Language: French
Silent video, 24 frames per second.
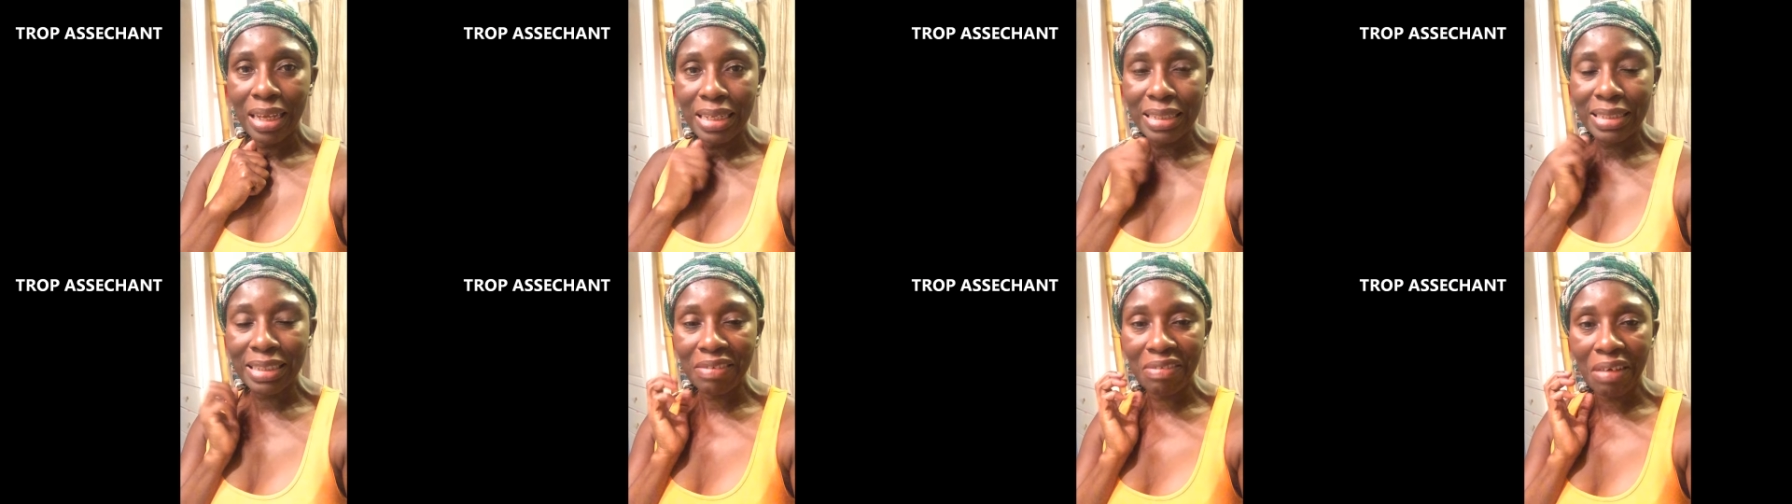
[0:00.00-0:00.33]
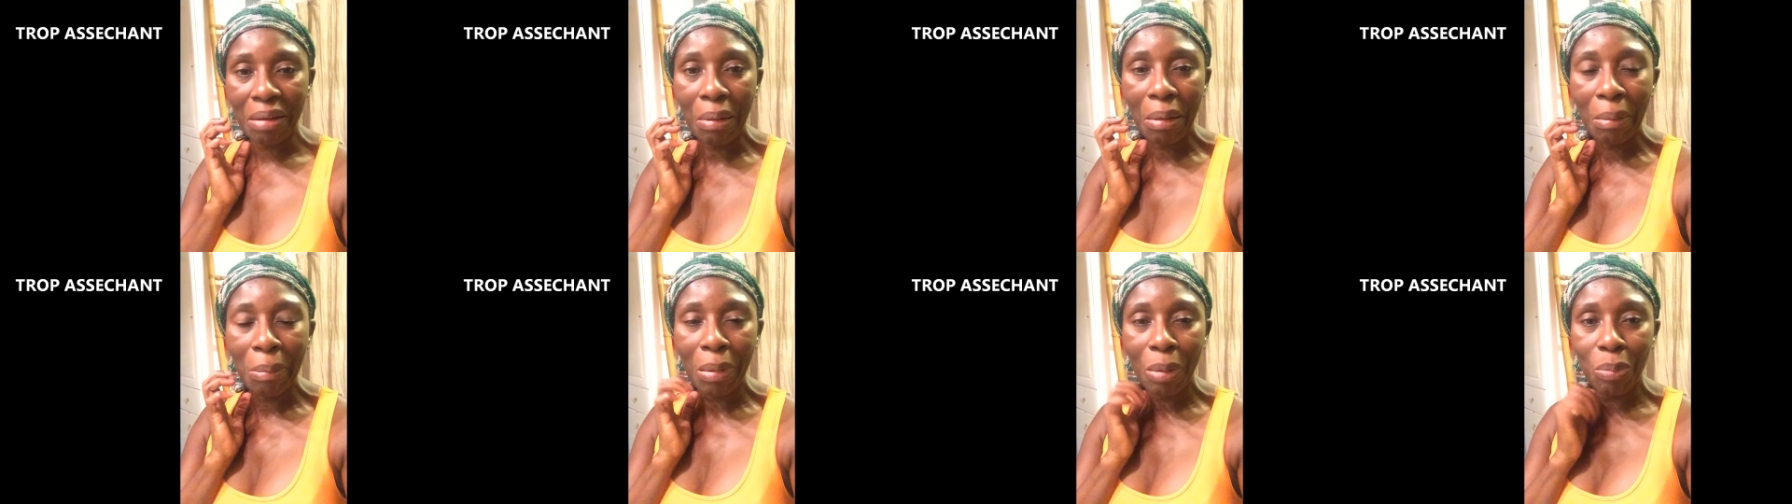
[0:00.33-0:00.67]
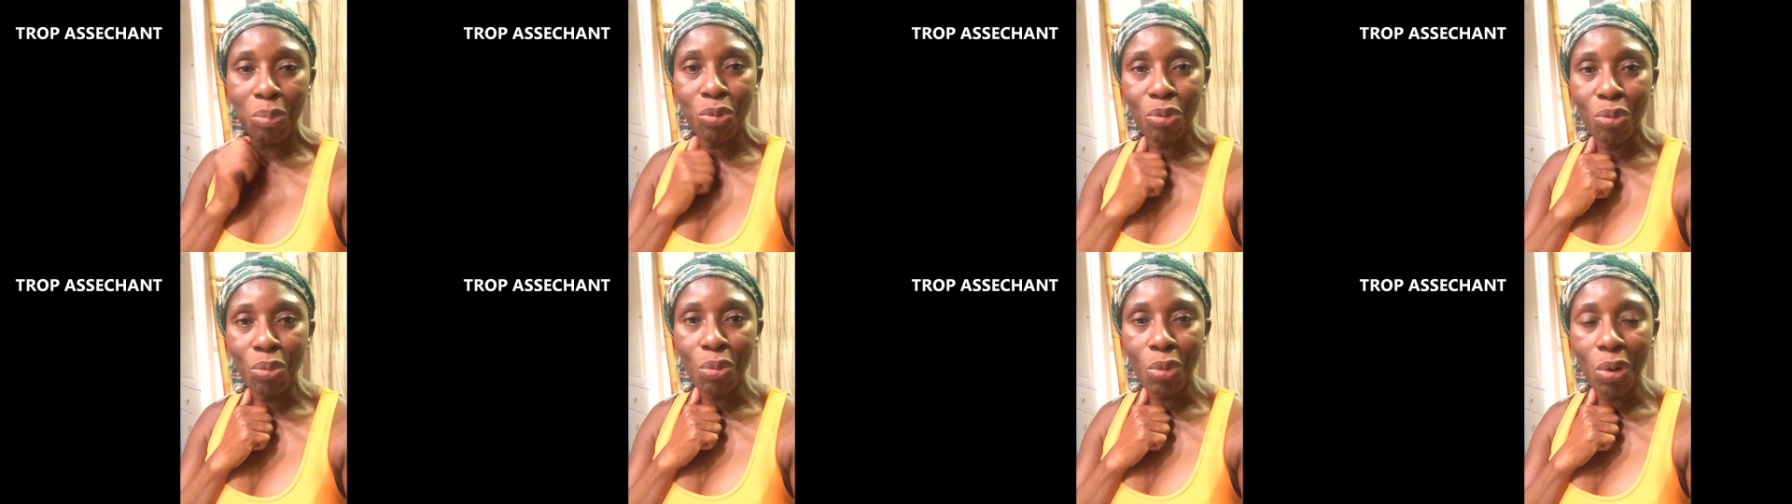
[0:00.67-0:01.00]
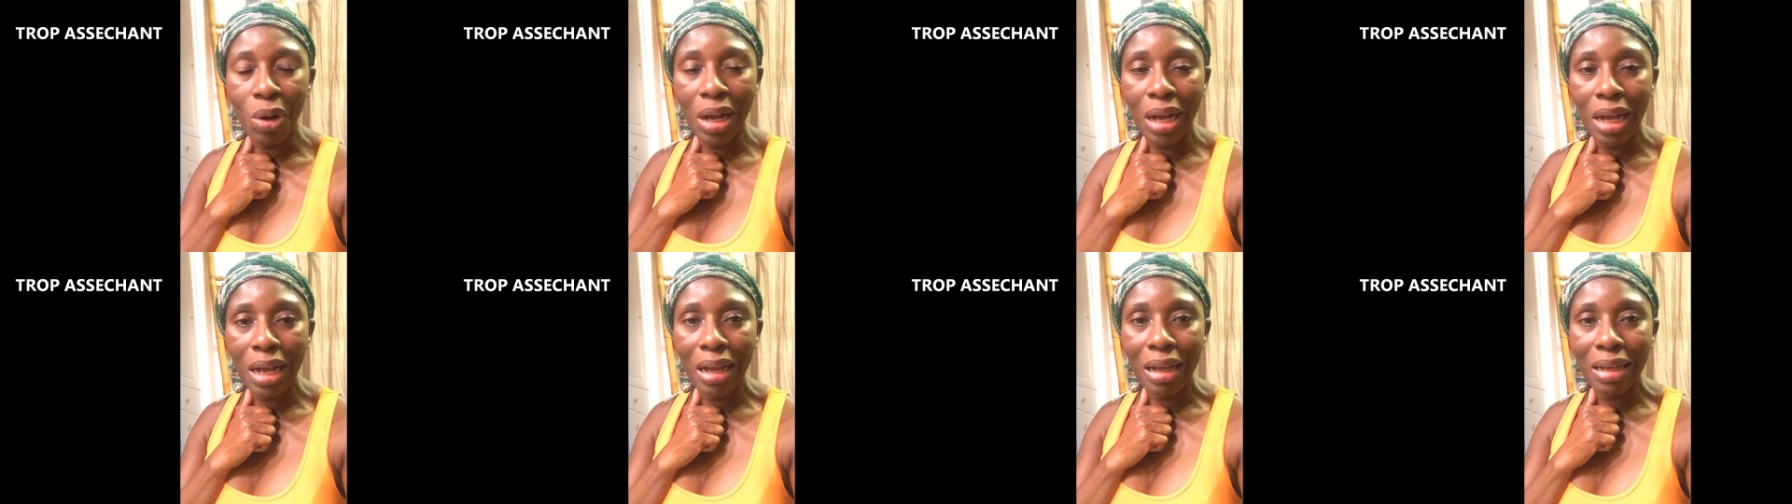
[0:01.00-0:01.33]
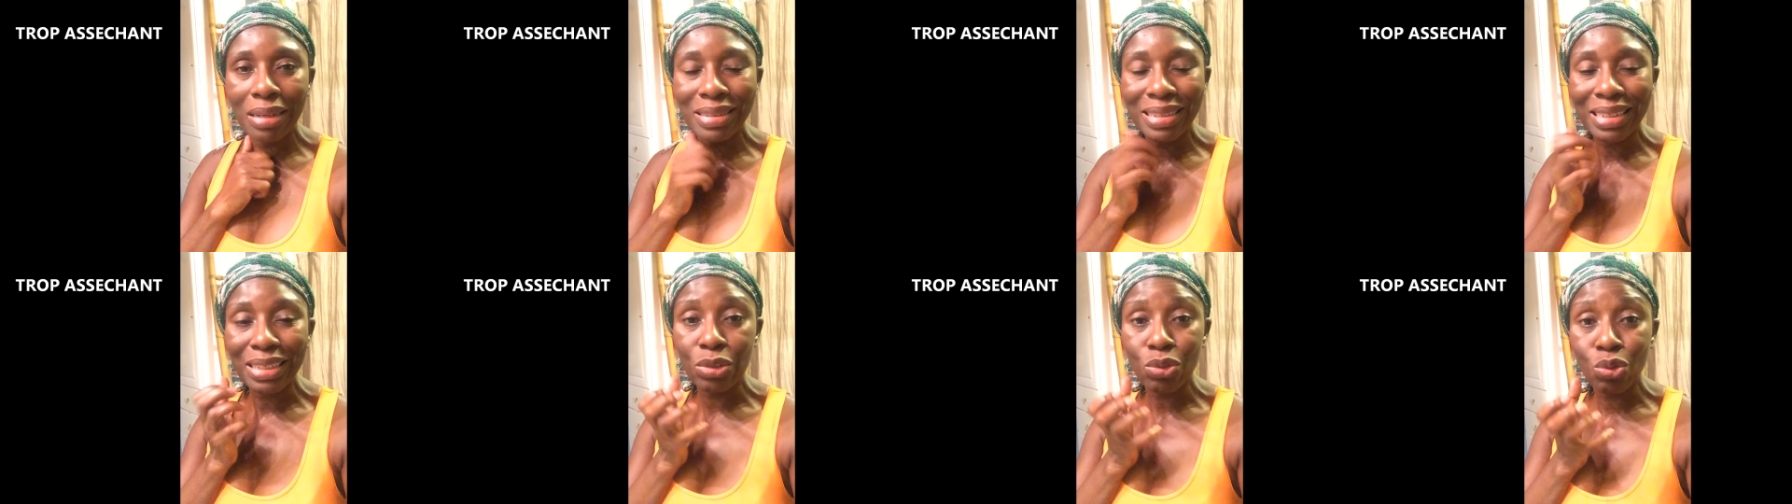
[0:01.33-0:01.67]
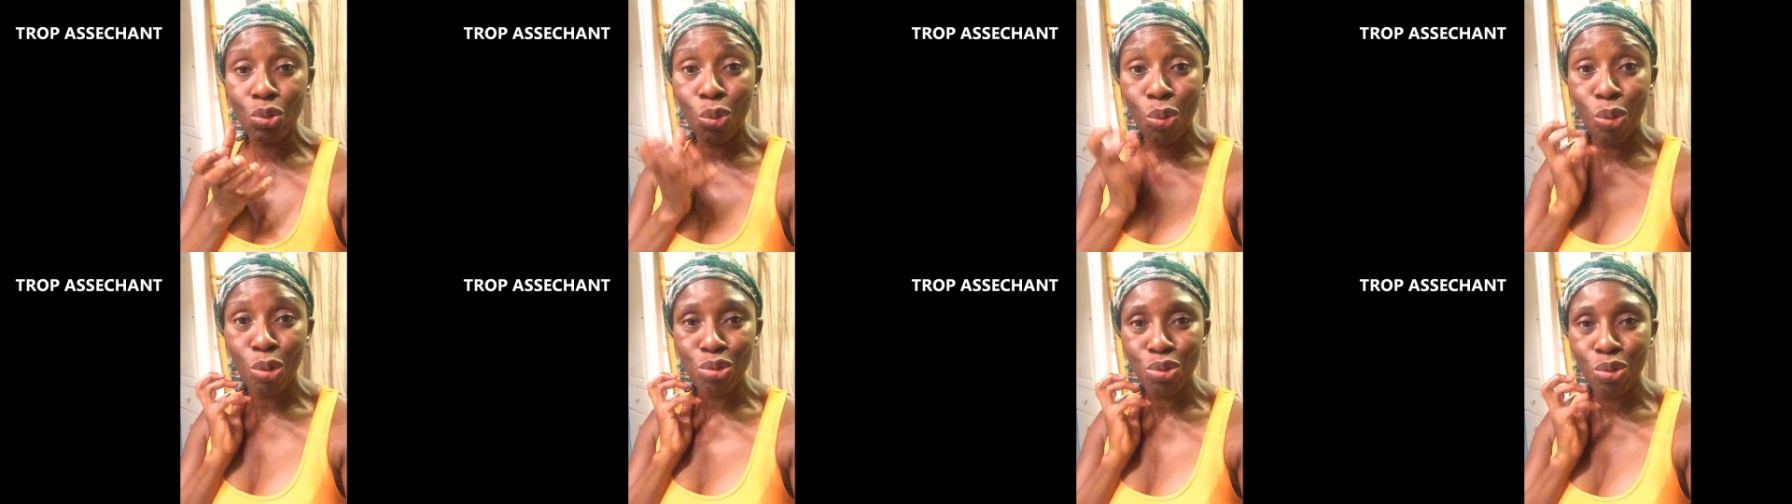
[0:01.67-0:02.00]
c'est vraiment pas pour moi, c'est
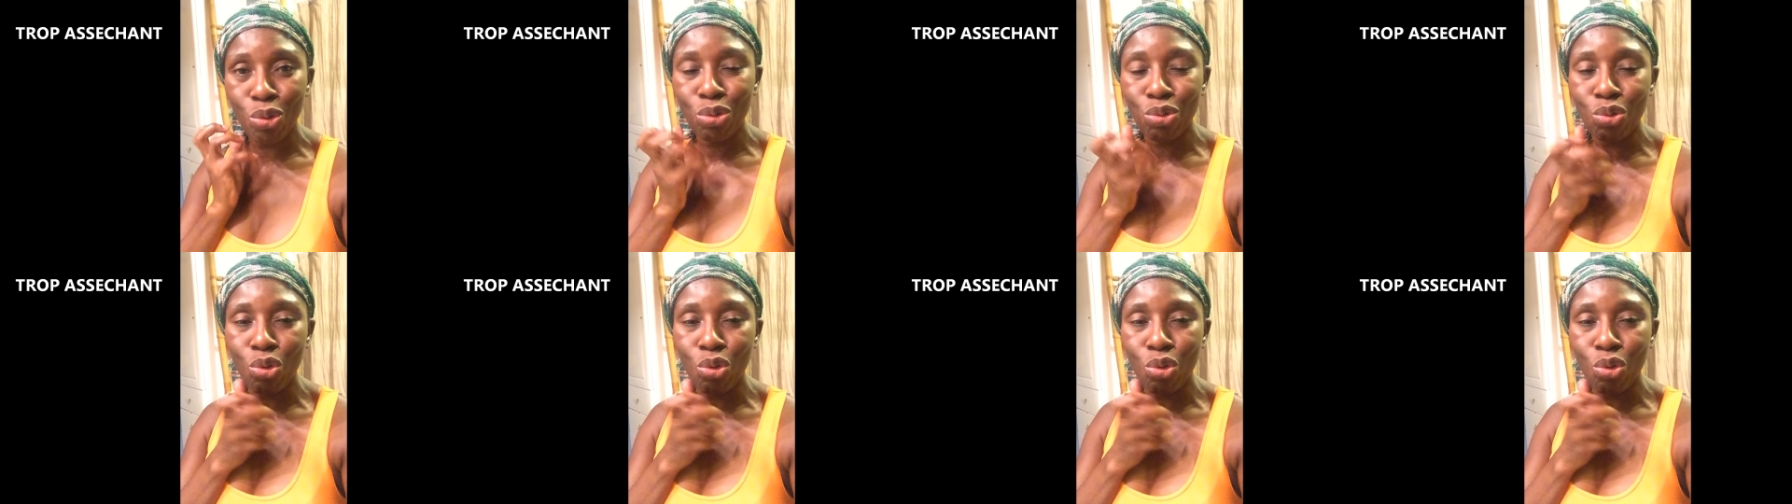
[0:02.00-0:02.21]
trop, trop,